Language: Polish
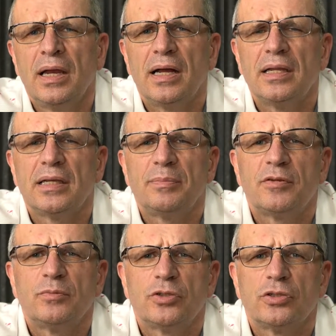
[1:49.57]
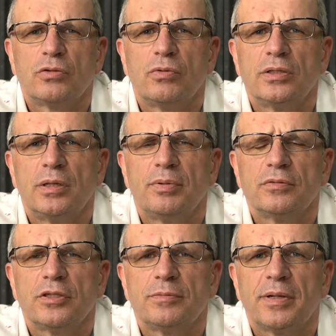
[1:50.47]
ale najpierw muszę dokładnie
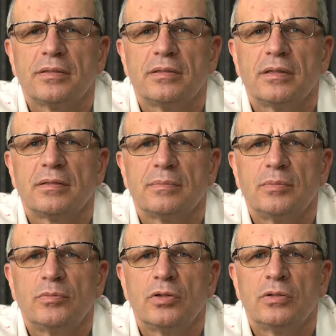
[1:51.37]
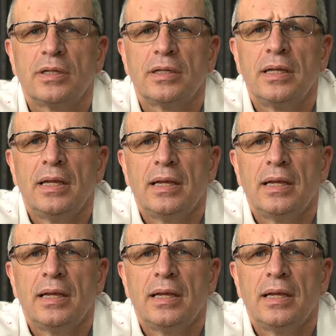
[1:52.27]
poznać pracę na samym dole,